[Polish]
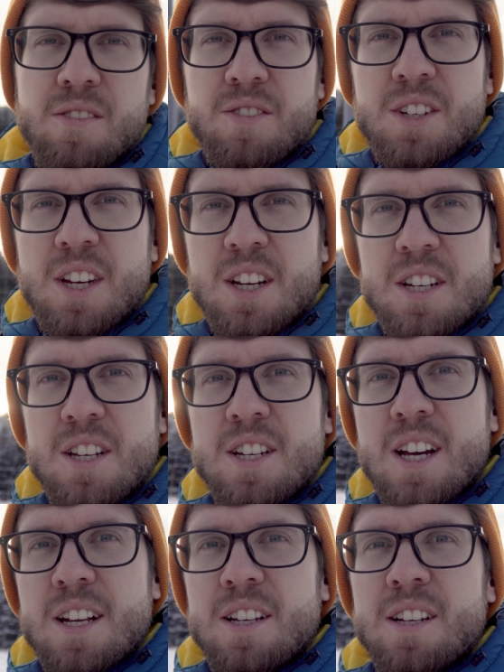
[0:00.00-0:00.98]
Dzisiejszy
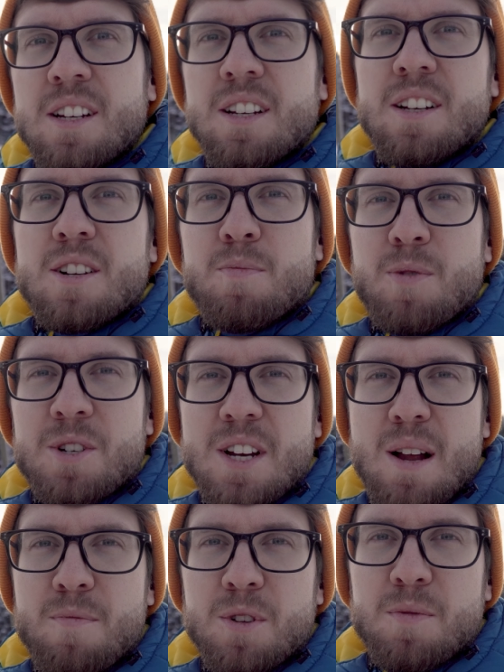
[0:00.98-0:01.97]
dzień e,
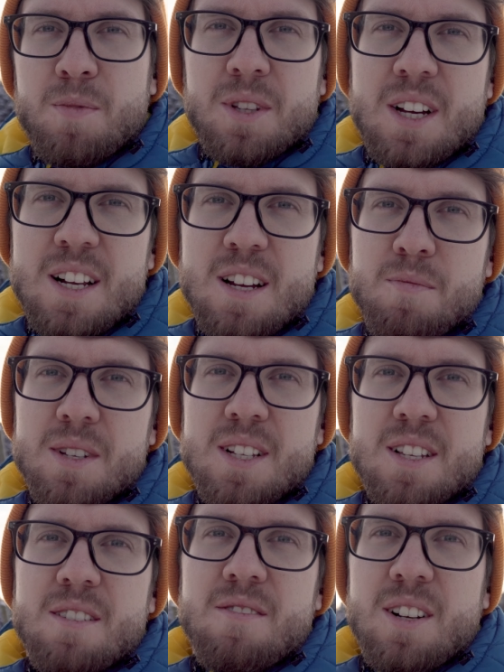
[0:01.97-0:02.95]
rozpoczynamy od spotkania
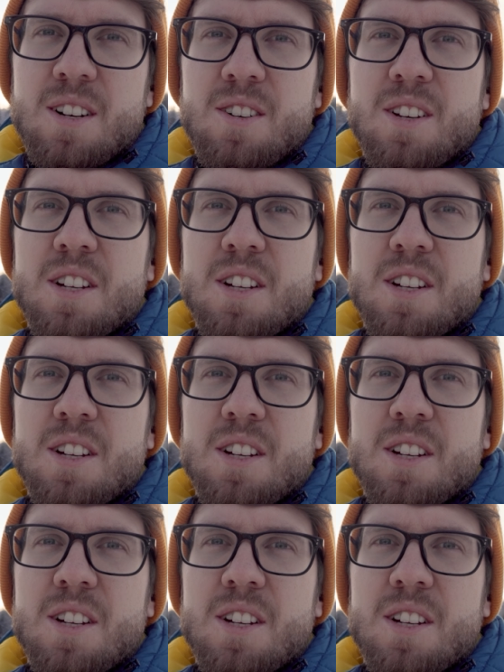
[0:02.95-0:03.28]
biznesowego,